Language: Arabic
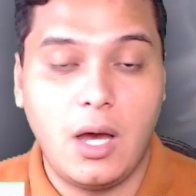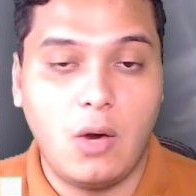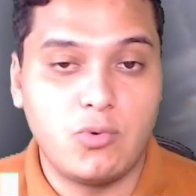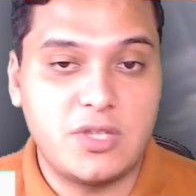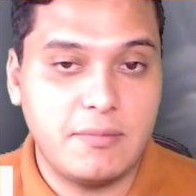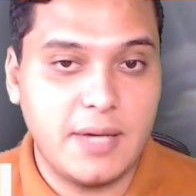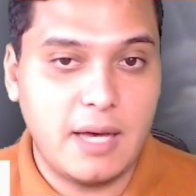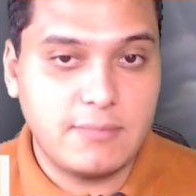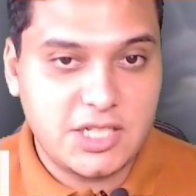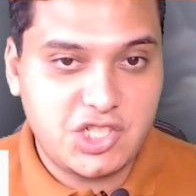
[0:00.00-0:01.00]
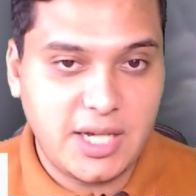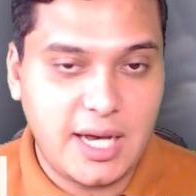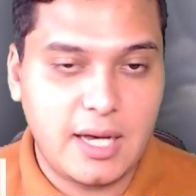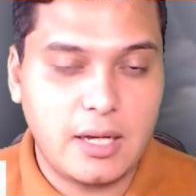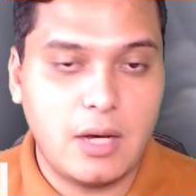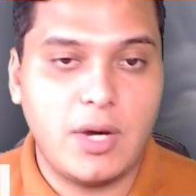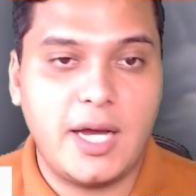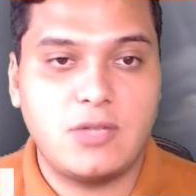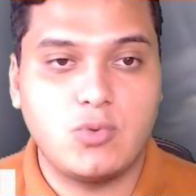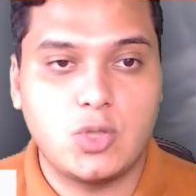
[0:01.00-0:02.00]
وتبقى ماشيه على
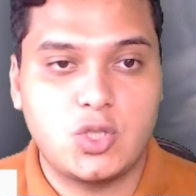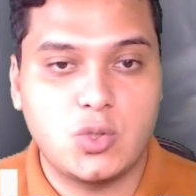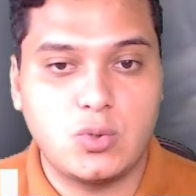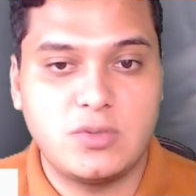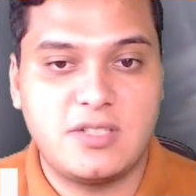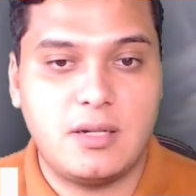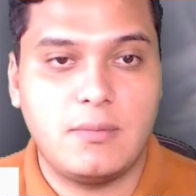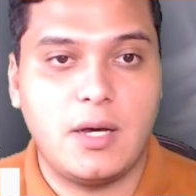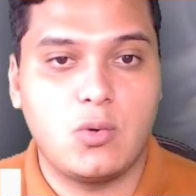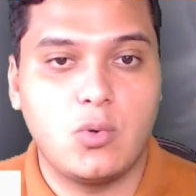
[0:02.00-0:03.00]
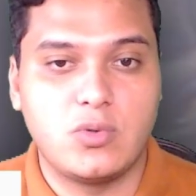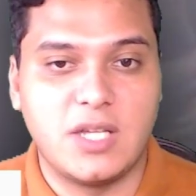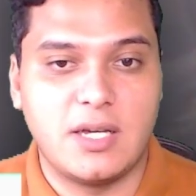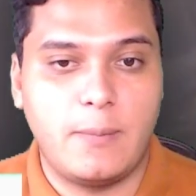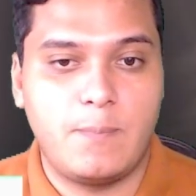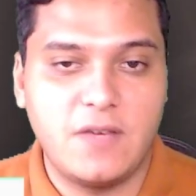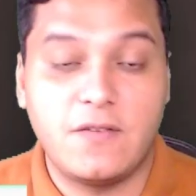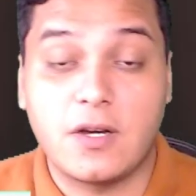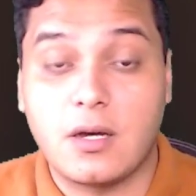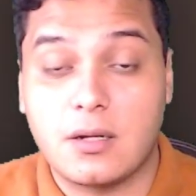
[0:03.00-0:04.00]
القواعد والشروط اللي موجوده في
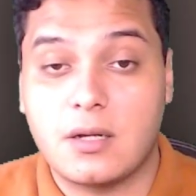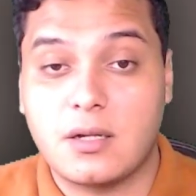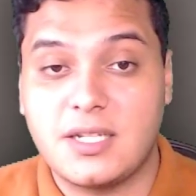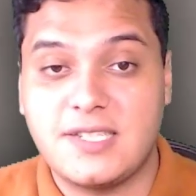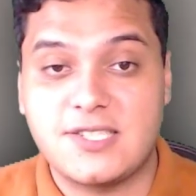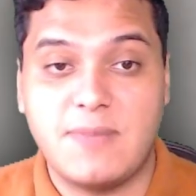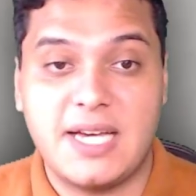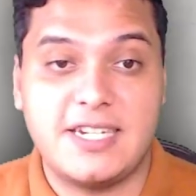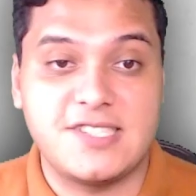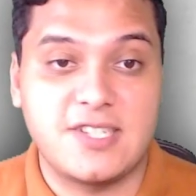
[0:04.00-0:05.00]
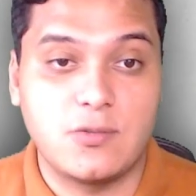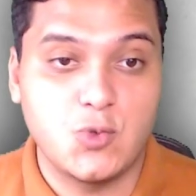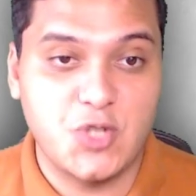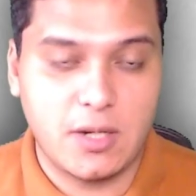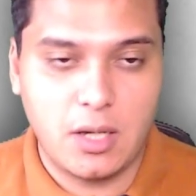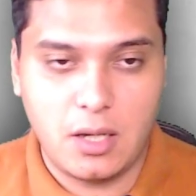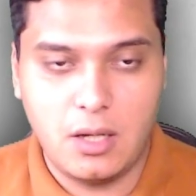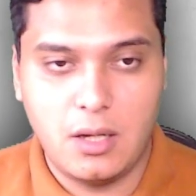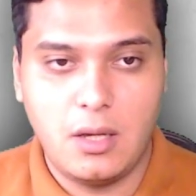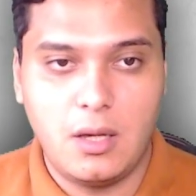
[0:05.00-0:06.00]
قرار رئيس مجلس الوزراء
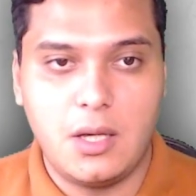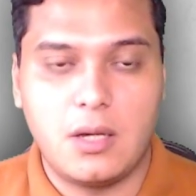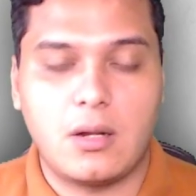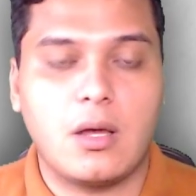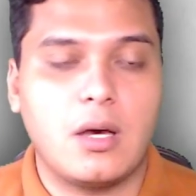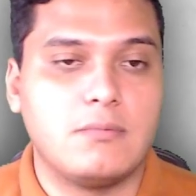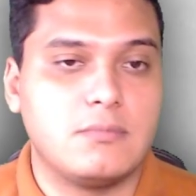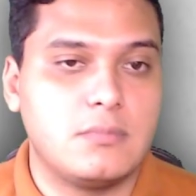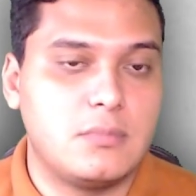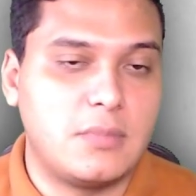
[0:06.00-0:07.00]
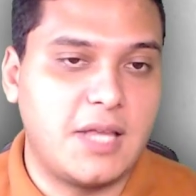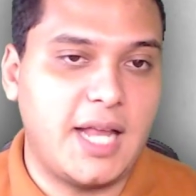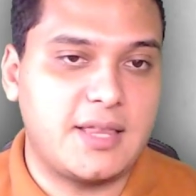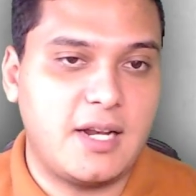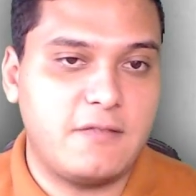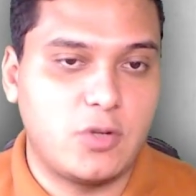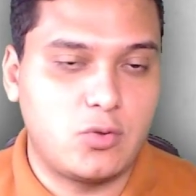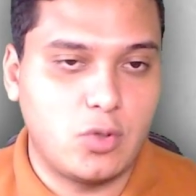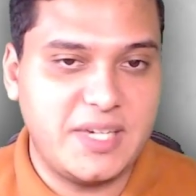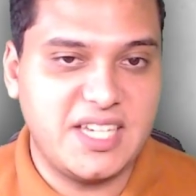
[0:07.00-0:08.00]
رقم
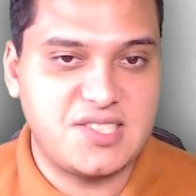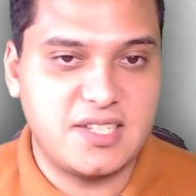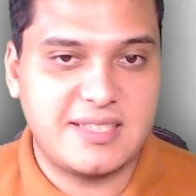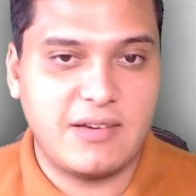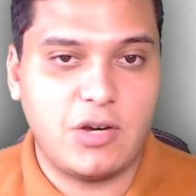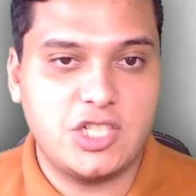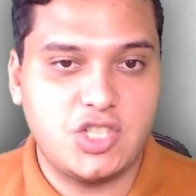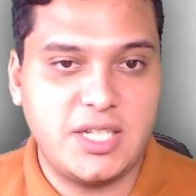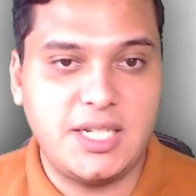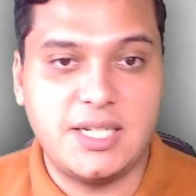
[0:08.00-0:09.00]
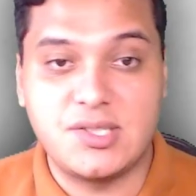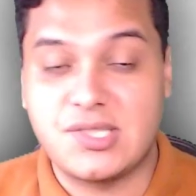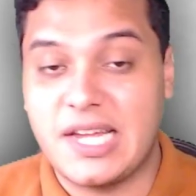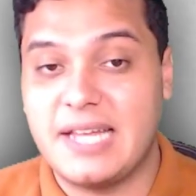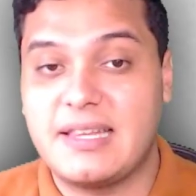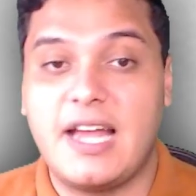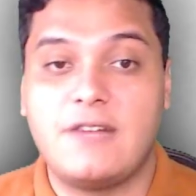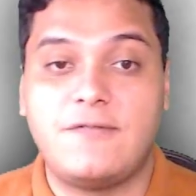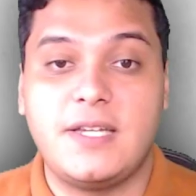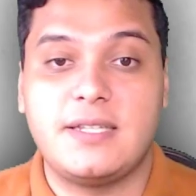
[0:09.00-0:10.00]
3326 سنه
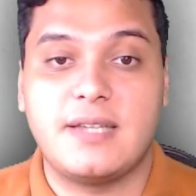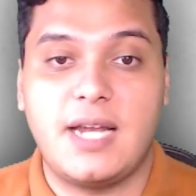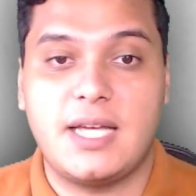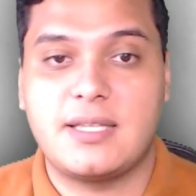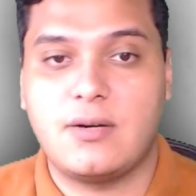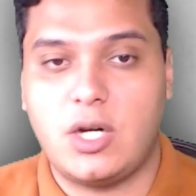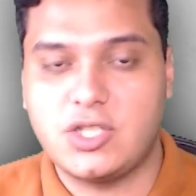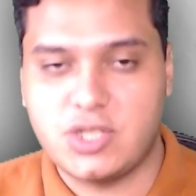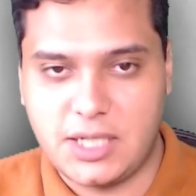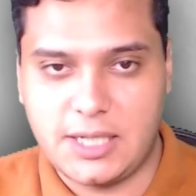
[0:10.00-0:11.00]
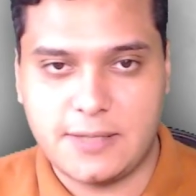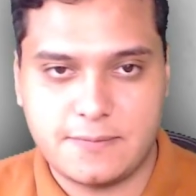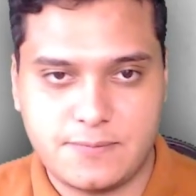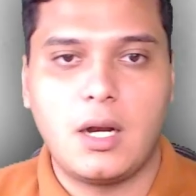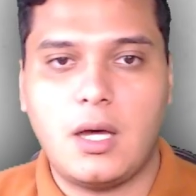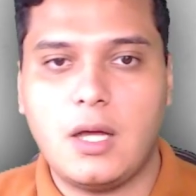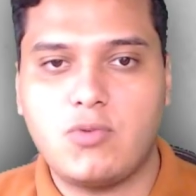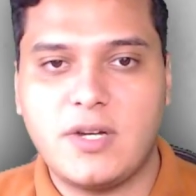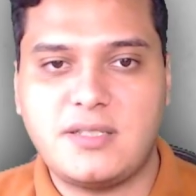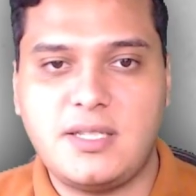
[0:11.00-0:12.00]
2023
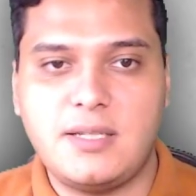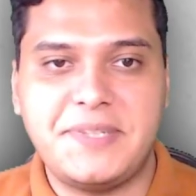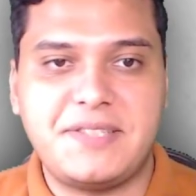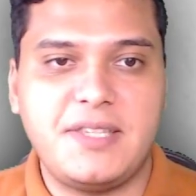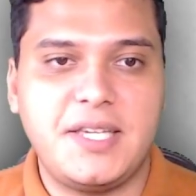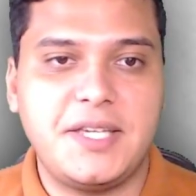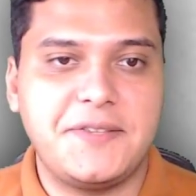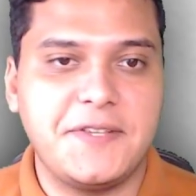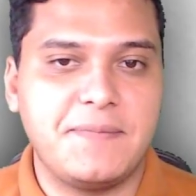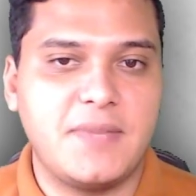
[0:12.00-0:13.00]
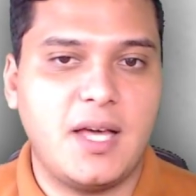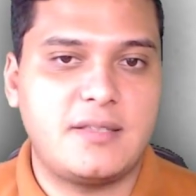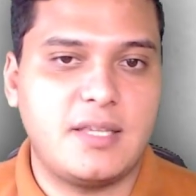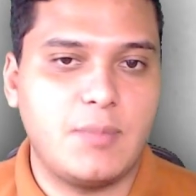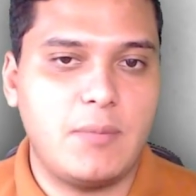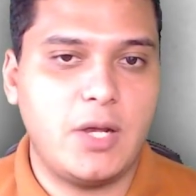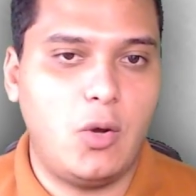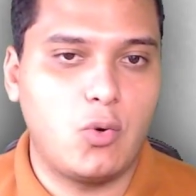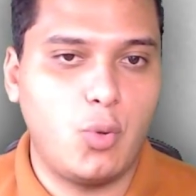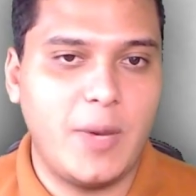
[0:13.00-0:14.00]
الخطوه دي بتيجي ضمن اهتمام
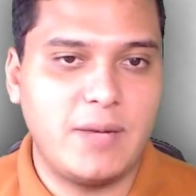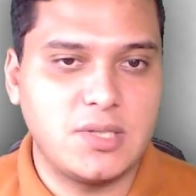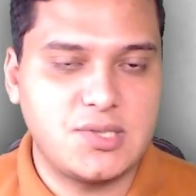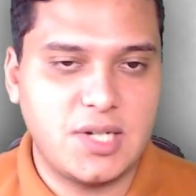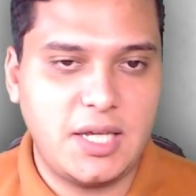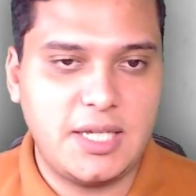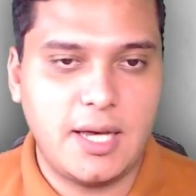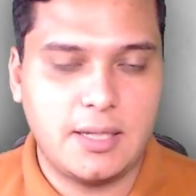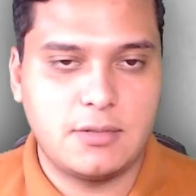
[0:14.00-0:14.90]
الحكومه المصريه